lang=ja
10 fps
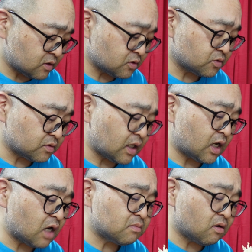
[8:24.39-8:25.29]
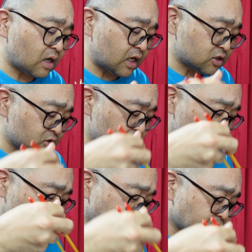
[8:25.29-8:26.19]
そうそう、だからあんま分からんちゅう。
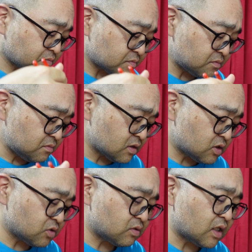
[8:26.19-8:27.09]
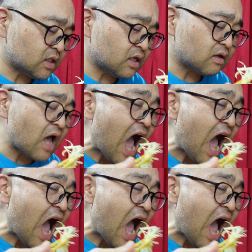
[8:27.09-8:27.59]
そうなんだよな。